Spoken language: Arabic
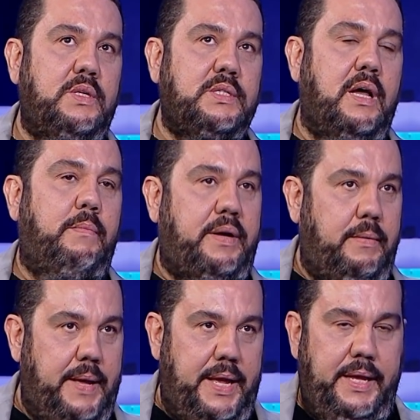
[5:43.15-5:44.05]
صابر
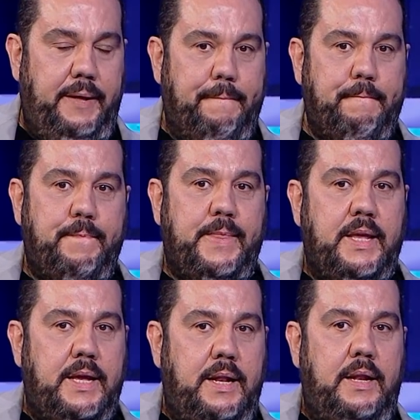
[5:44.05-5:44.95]
الباعي
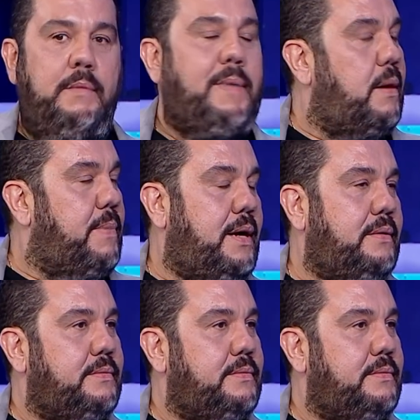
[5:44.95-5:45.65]
للمقبره